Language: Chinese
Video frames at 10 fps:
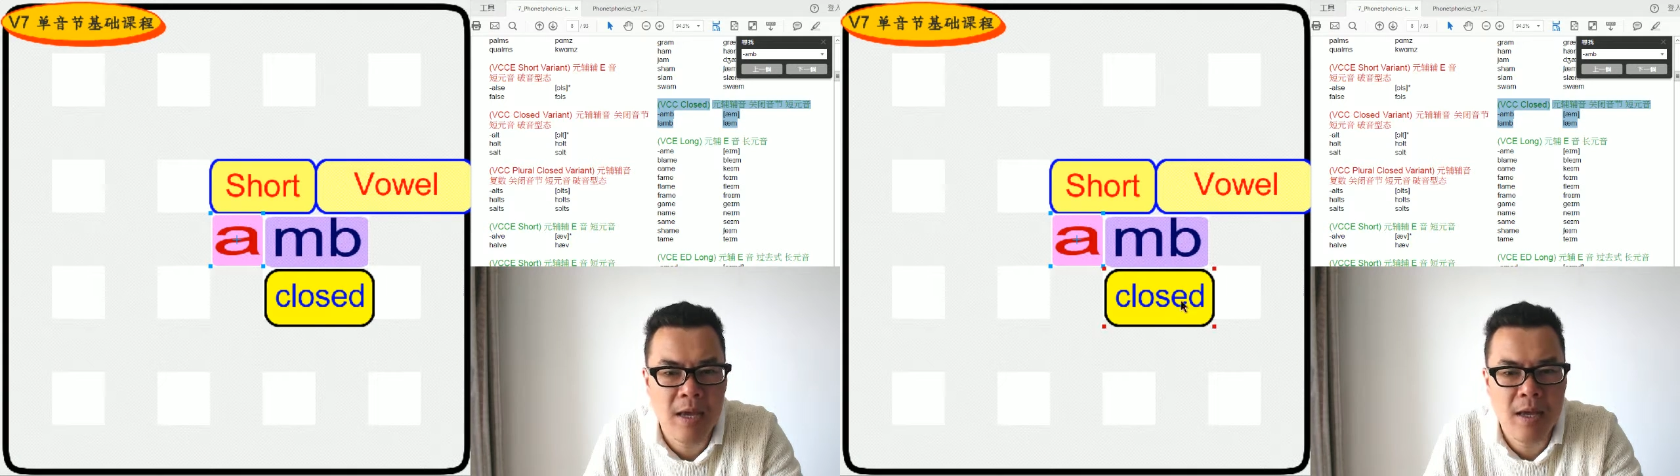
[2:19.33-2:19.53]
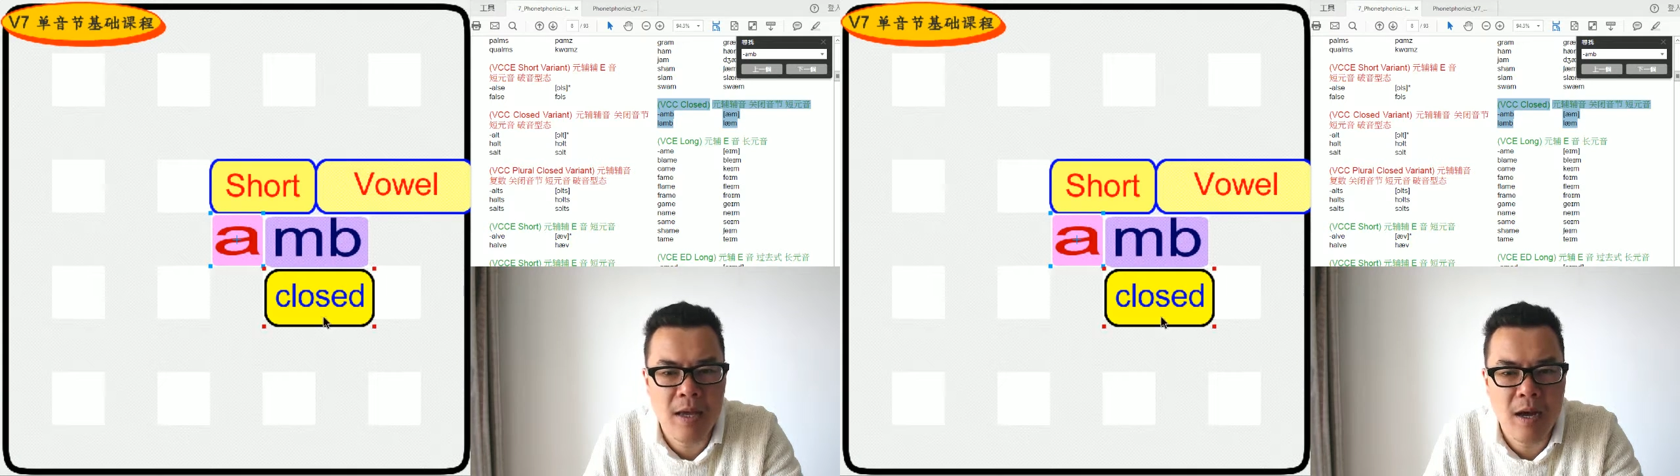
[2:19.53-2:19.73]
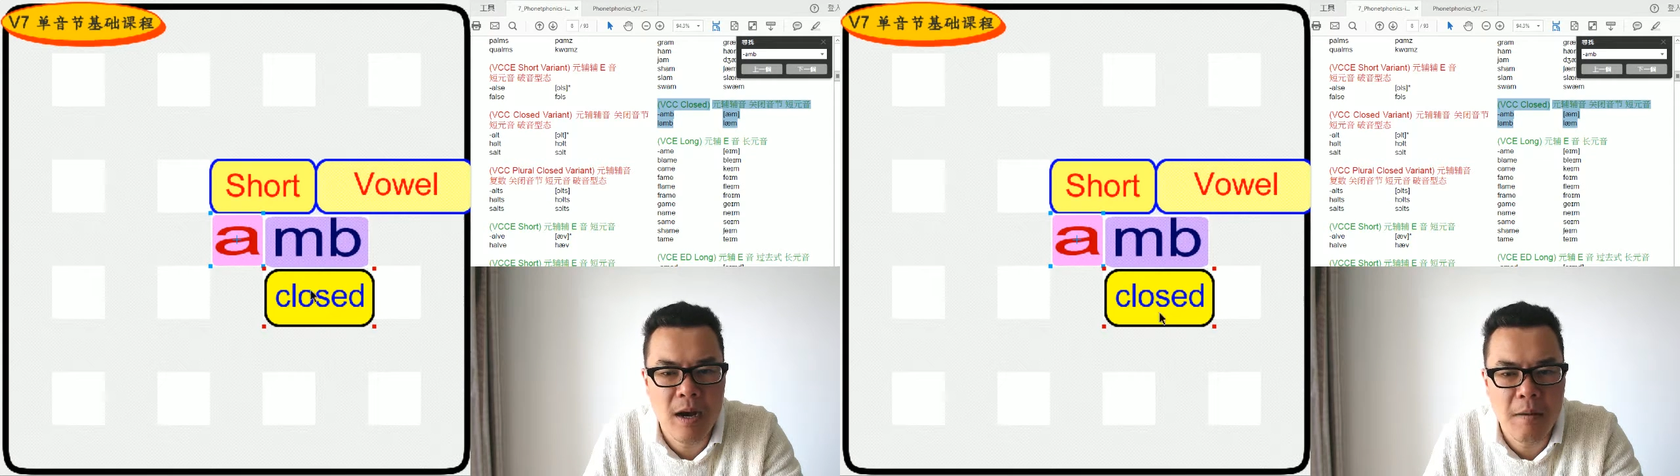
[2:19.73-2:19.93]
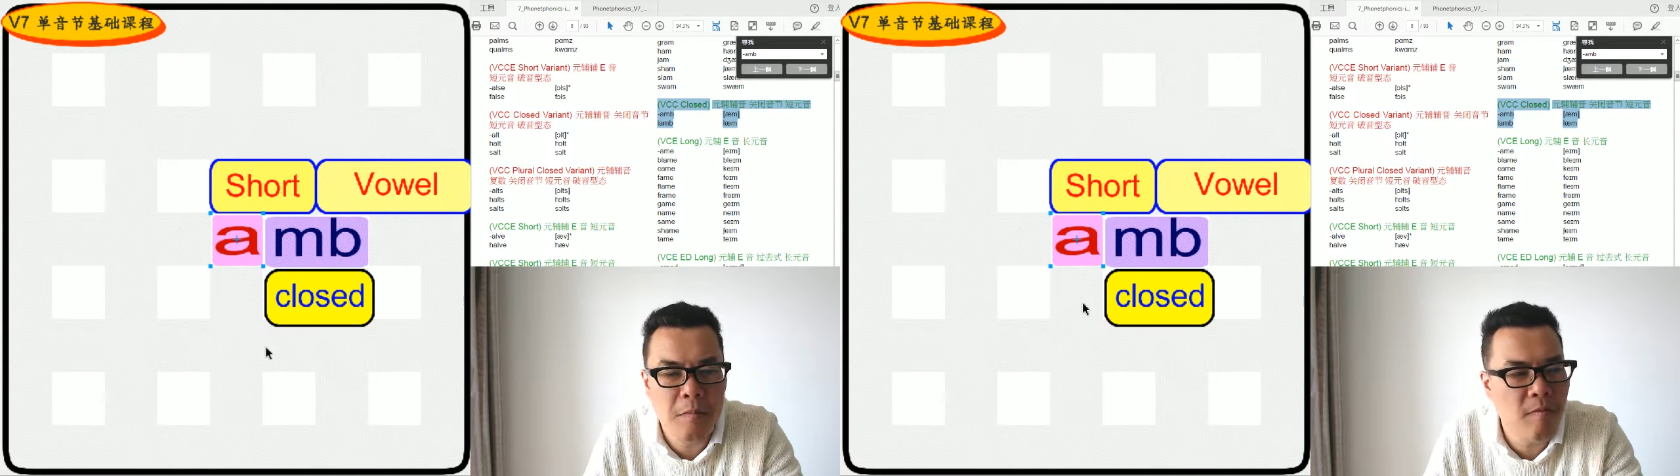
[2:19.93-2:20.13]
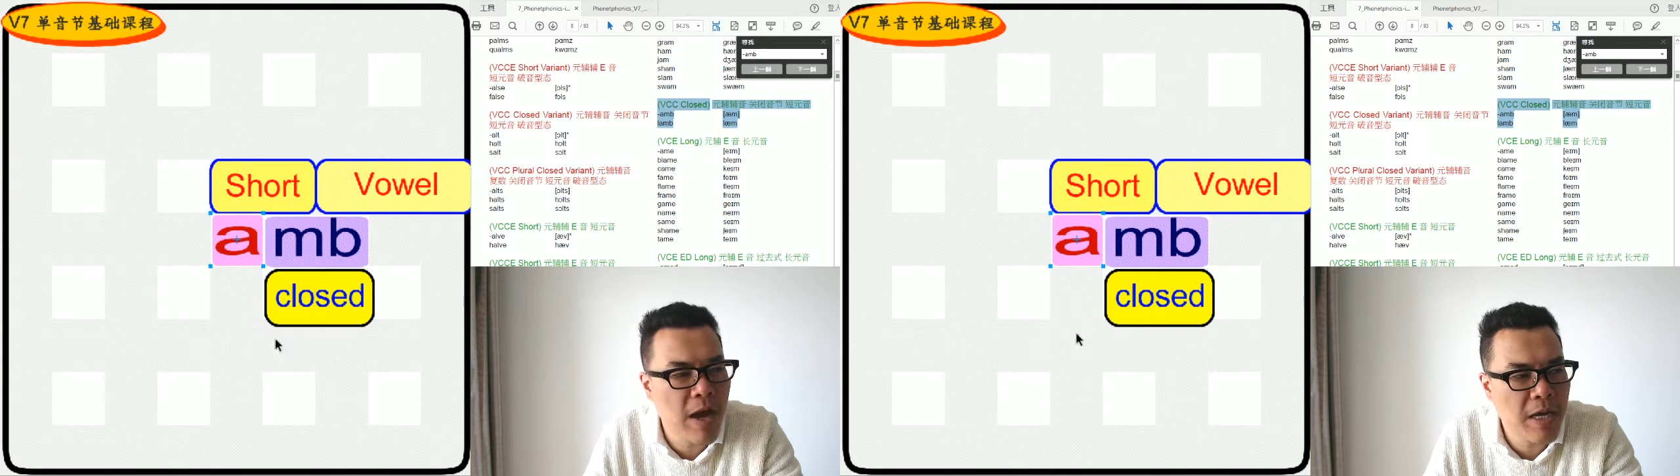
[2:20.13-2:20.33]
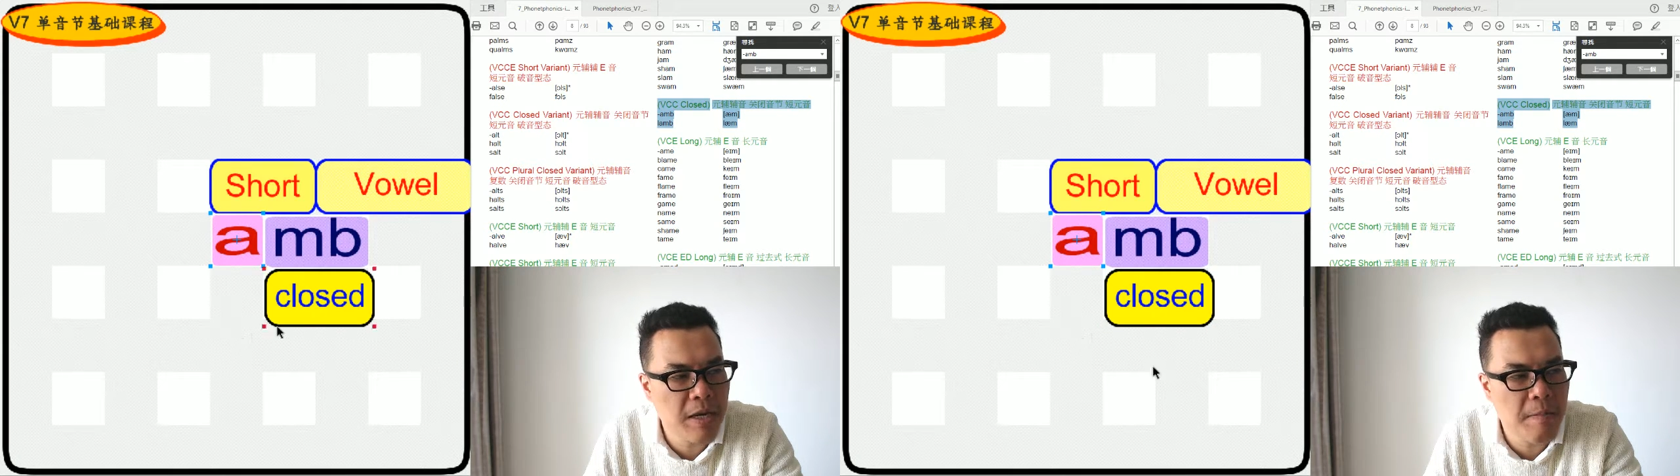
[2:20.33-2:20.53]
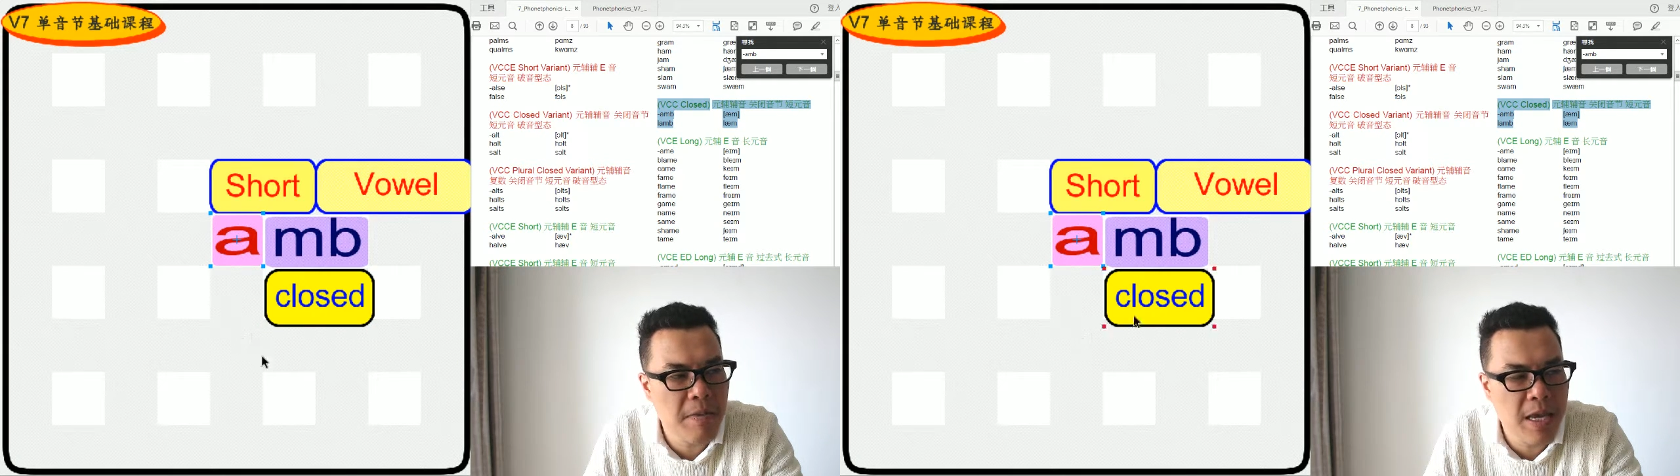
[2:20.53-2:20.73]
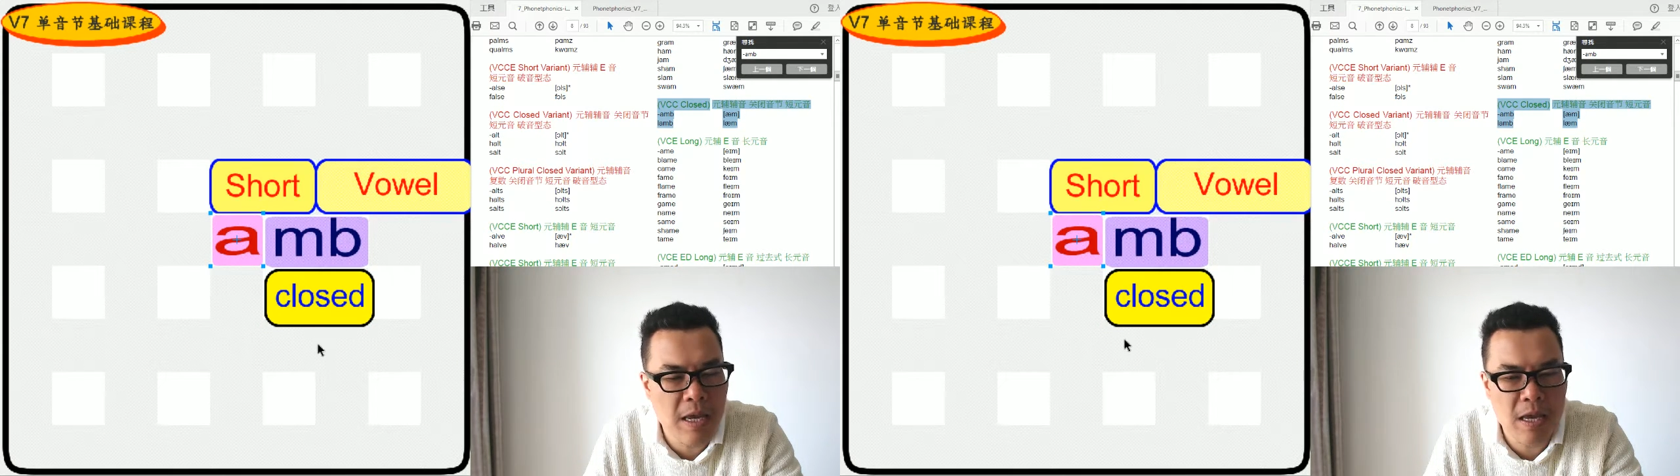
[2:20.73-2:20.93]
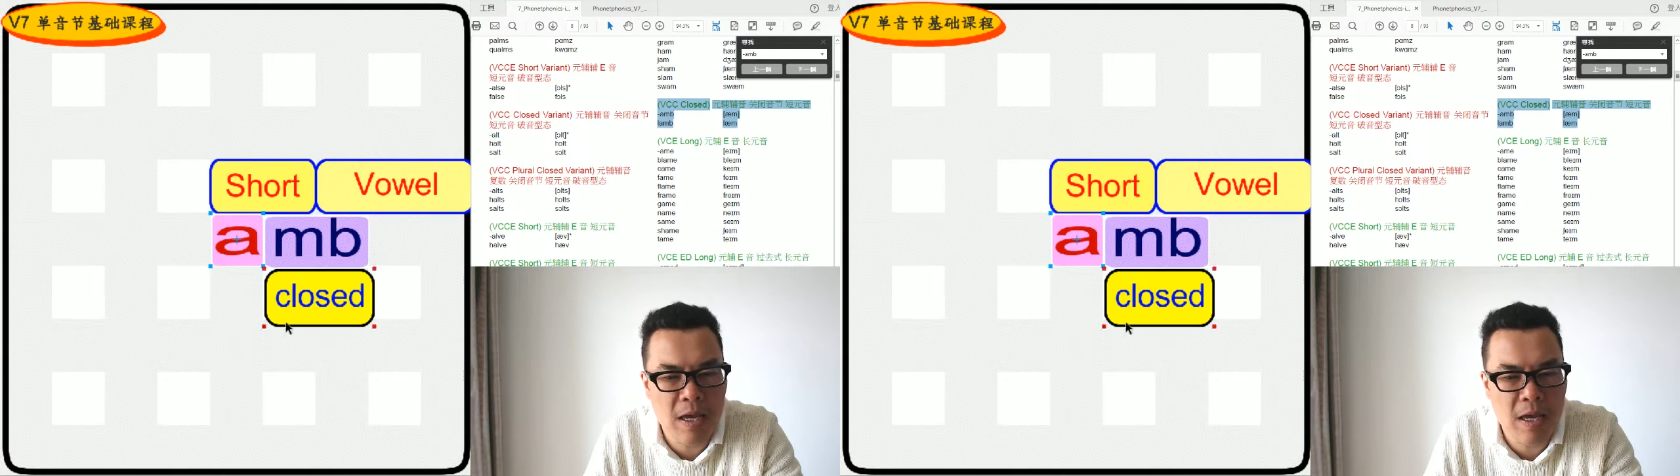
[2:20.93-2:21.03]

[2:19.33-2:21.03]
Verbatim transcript: 哦，不发音的 b